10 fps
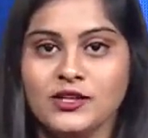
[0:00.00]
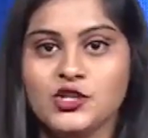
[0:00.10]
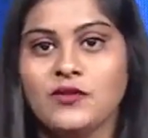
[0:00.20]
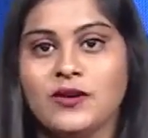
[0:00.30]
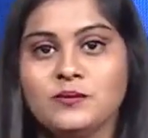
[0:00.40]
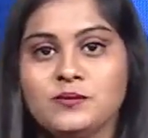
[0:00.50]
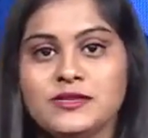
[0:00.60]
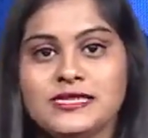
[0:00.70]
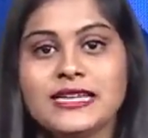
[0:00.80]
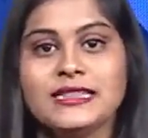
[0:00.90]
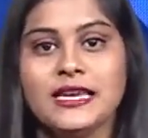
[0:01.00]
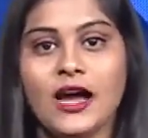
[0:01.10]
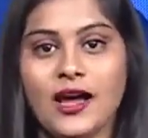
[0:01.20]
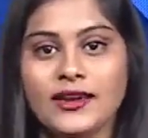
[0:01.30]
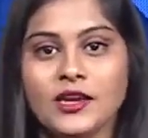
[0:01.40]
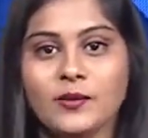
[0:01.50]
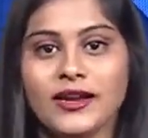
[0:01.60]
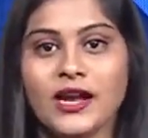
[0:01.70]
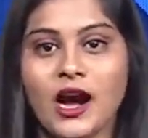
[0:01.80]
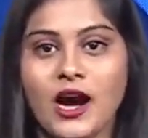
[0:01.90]
శివం శక్తి
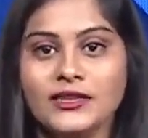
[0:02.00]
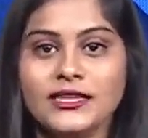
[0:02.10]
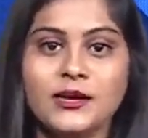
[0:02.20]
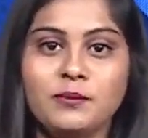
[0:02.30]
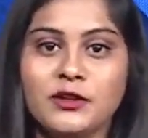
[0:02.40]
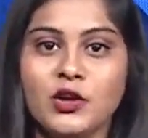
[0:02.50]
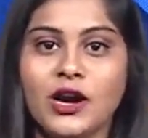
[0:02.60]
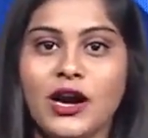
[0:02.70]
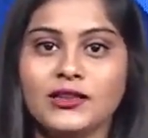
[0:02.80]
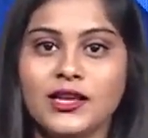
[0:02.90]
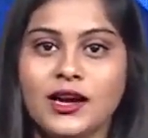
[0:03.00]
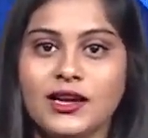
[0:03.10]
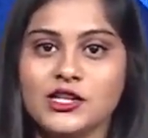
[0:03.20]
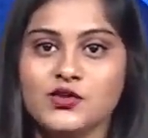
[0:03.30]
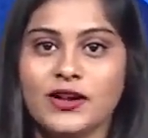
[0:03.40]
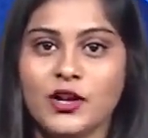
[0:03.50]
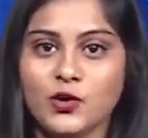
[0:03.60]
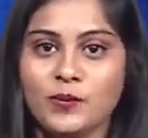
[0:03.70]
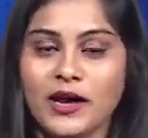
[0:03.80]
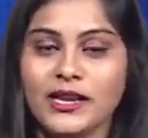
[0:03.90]
ఐక్యమైన ఆది దంపతుల అర్ధనారీశ్వర
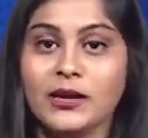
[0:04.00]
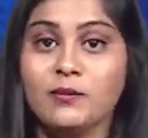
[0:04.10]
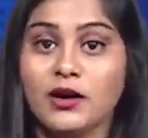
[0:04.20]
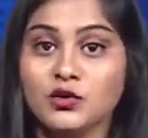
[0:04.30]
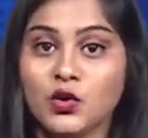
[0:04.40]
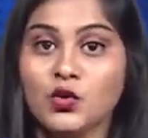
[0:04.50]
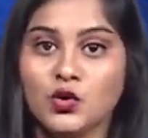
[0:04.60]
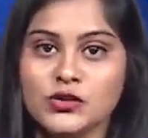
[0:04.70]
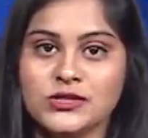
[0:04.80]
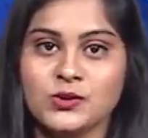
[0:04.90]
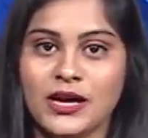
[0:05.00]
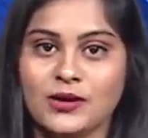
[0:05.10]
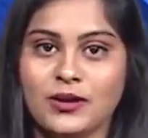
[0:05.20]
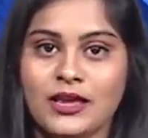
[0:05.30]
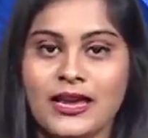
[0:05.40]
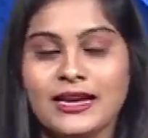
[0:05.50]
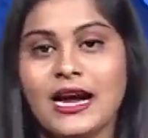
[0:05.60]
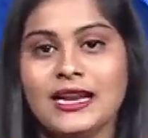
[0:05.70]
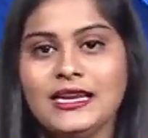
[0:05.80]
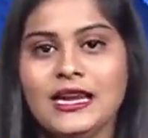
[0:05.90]
రూపాన్ని భక్తులు కొలుస్తున్నారు
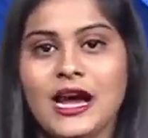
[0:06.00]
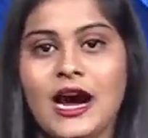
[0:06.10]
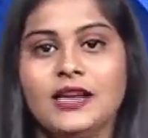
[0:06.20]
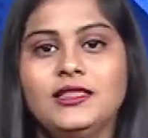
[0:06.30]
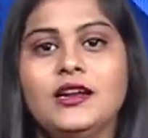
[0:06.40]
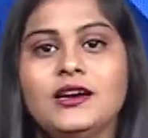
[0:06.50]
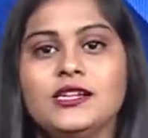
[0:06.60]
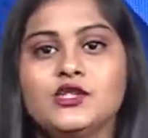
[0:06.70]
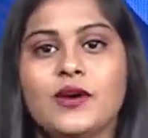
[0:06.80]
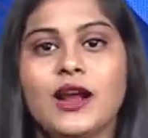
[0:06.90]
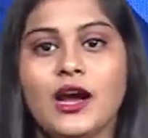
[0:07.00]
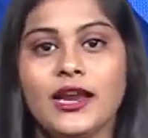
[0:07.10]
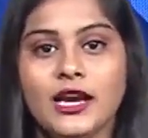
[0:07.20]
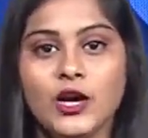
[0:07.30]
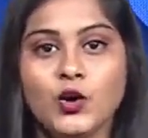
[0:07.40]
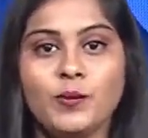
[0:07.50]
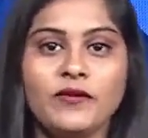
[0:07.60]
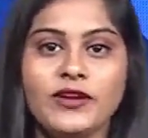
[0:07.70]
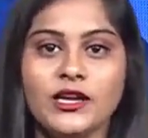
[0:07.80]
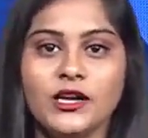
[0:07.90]
కానీ అర్ధనారీశ్వర ఏకరూప
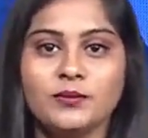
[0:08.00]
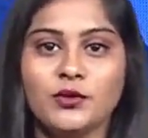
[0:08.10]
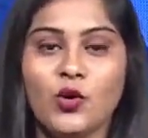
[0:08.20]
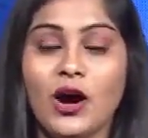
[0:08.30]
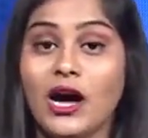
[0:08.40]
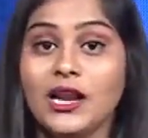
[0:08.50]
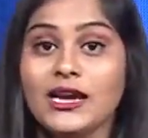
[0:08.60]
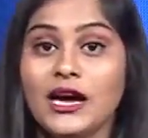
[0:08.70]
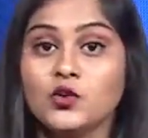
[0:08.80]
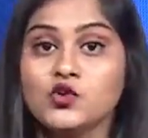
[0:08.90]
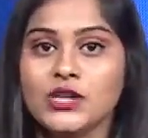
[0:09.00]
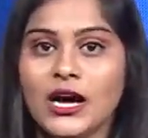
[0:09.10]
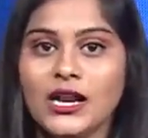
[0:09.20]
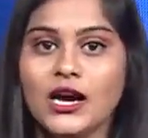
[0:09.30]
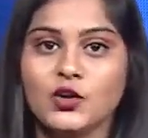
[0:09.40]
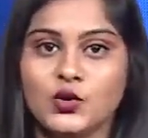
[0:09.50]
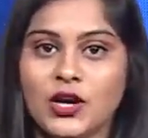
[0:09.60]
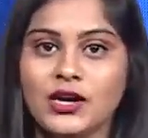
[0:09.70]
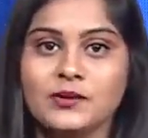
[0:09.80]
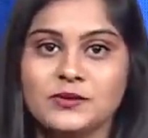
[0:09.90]
విగ్రహంతో ఆలయాలు చాలా
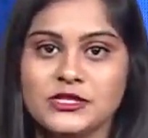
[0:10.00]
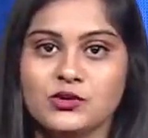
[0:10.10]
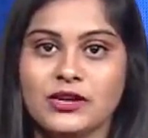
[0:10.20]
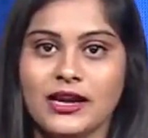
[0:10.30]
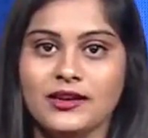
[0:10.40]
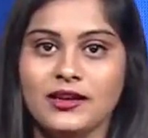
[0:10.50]
అరుదుగా కనిపిస్తుంటాయి